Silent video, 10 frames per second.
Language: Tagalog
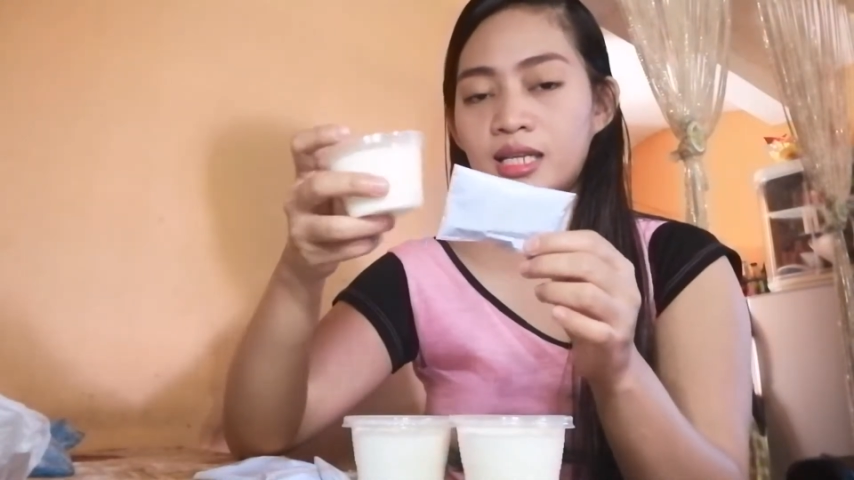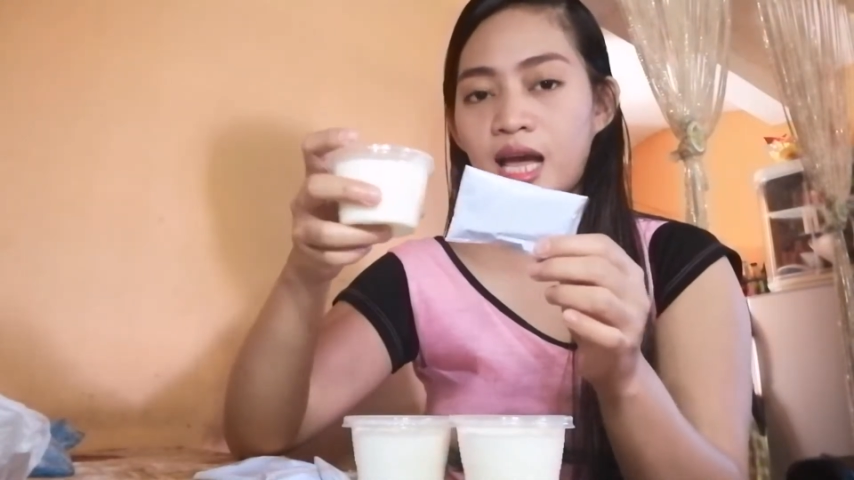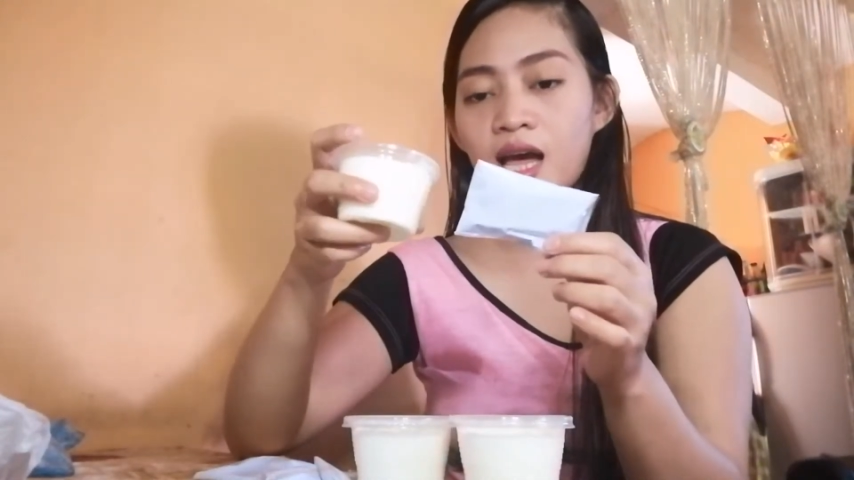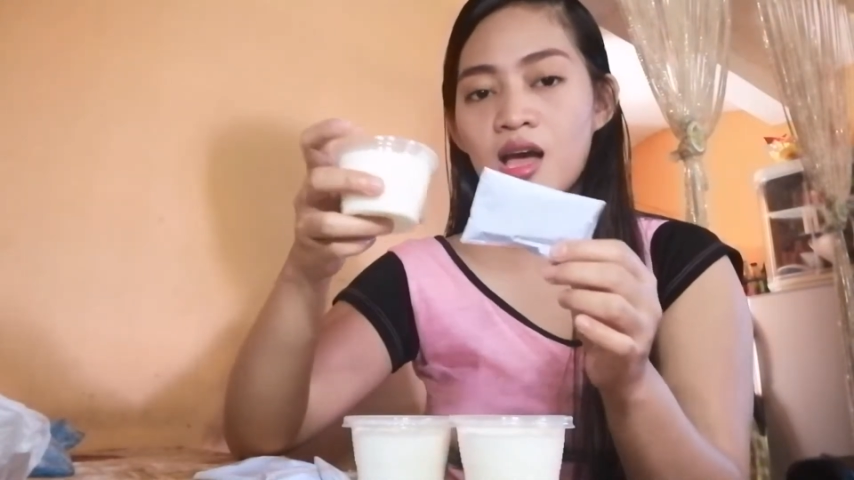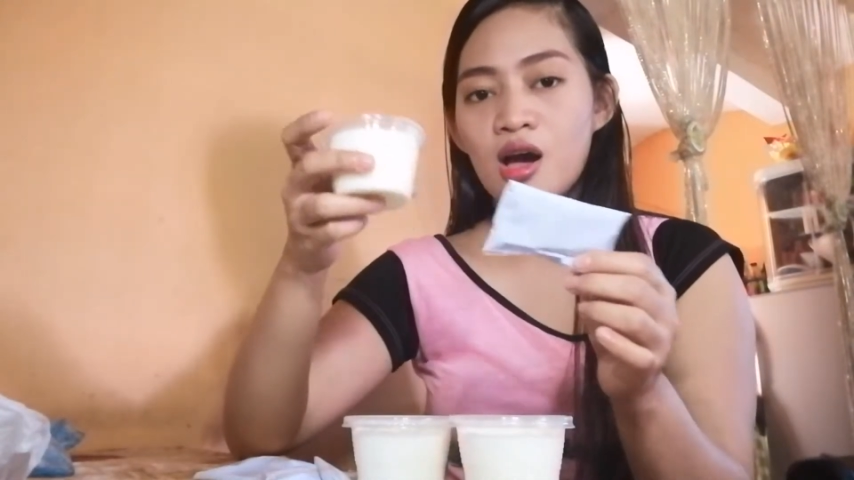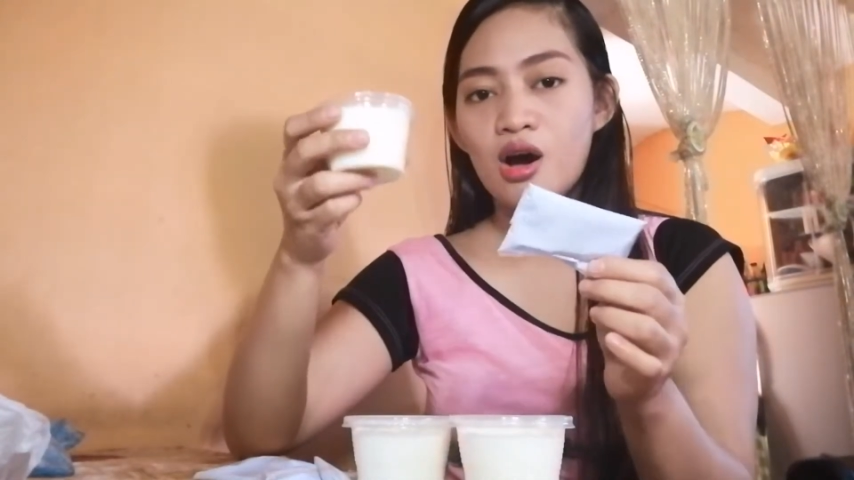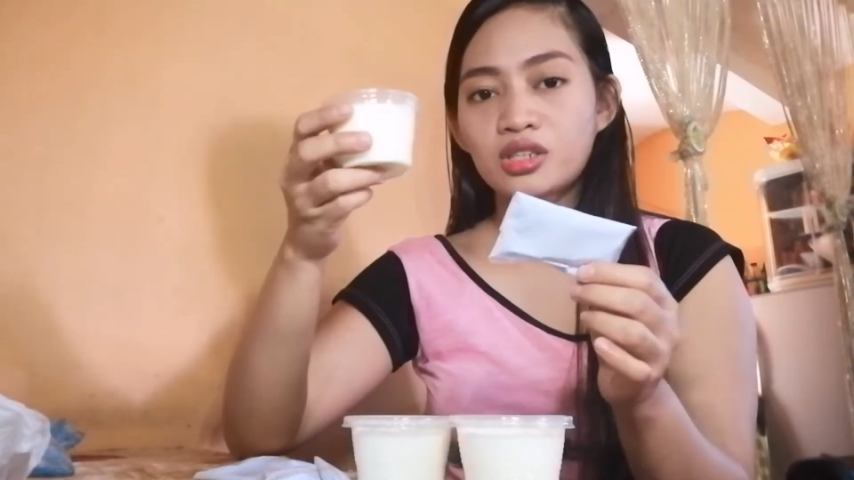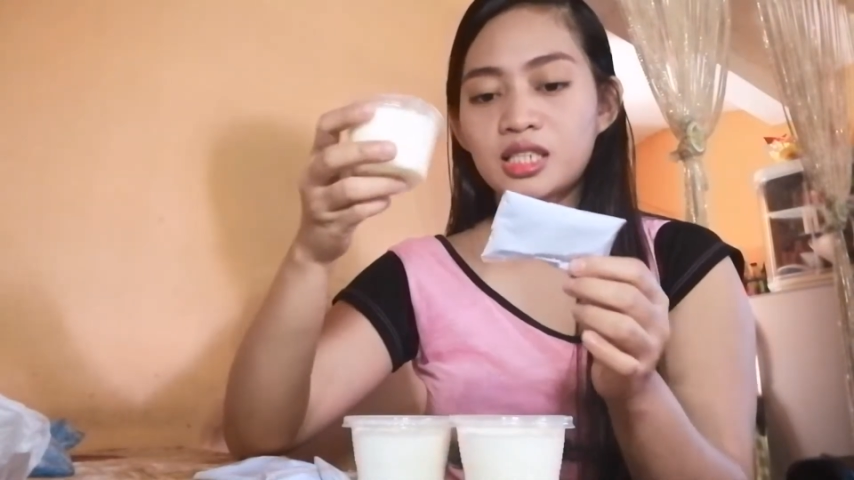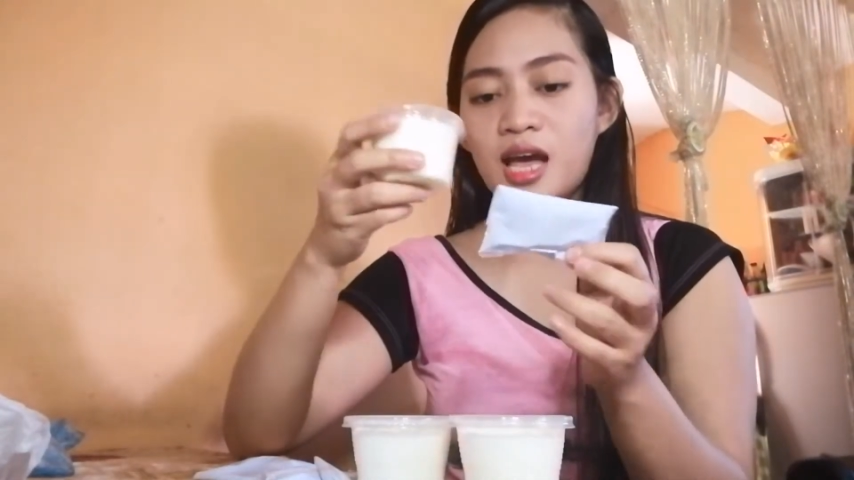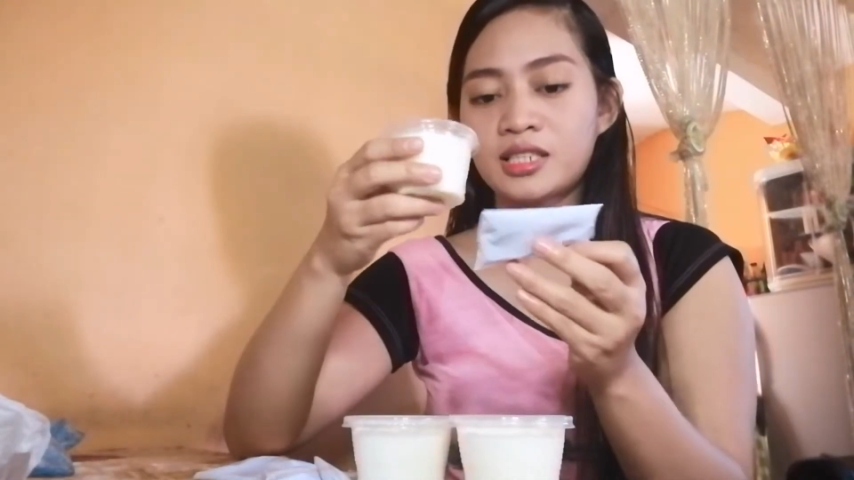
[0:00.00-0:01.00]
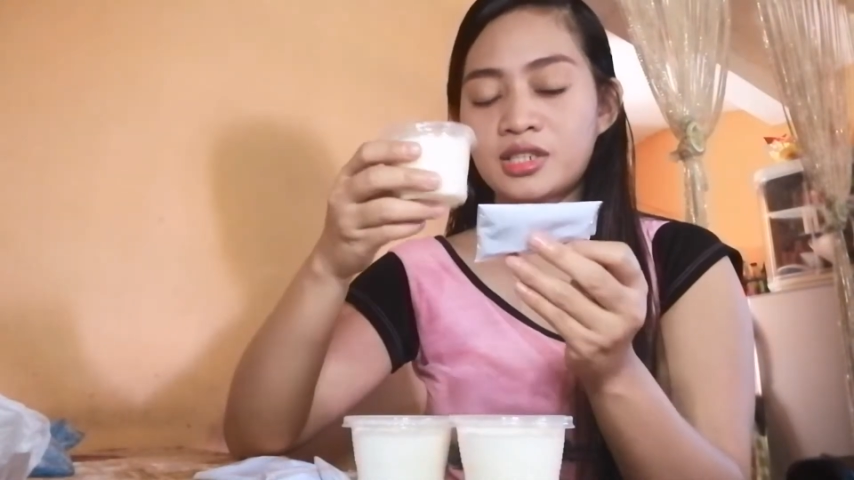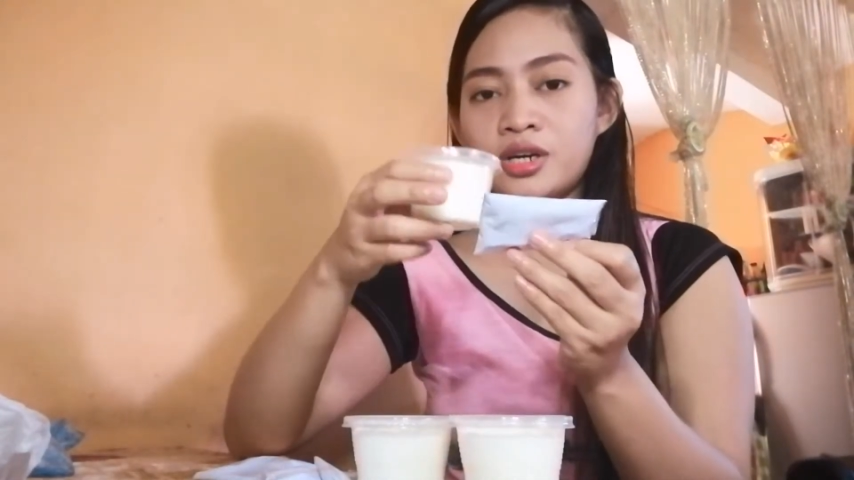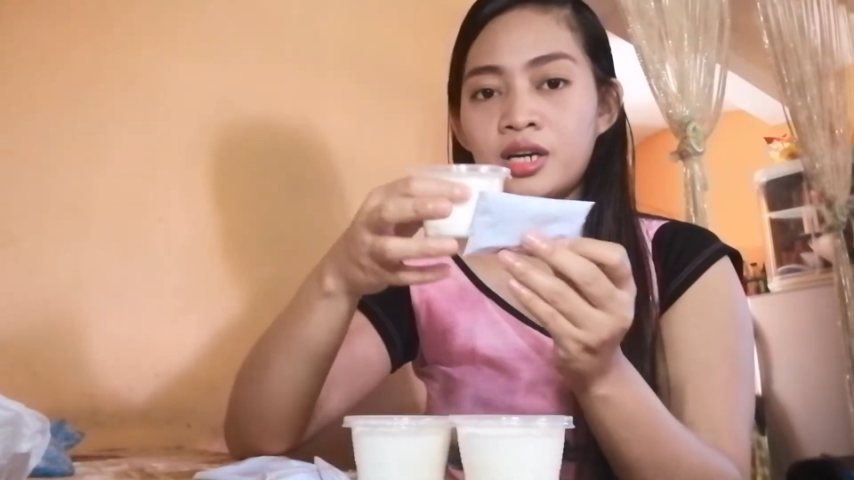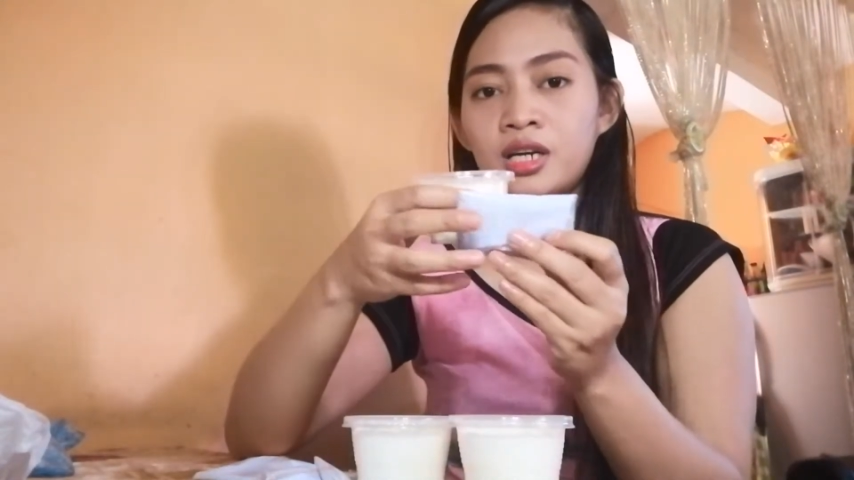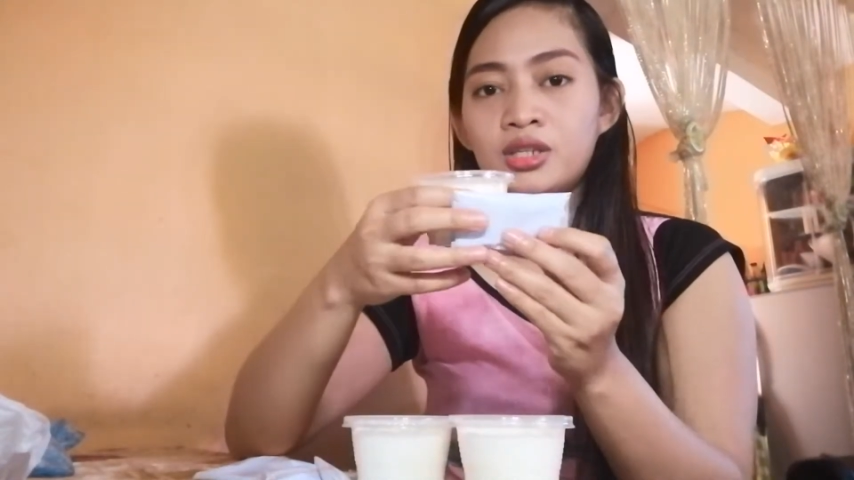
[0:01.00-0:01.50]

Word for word: na oxidizer.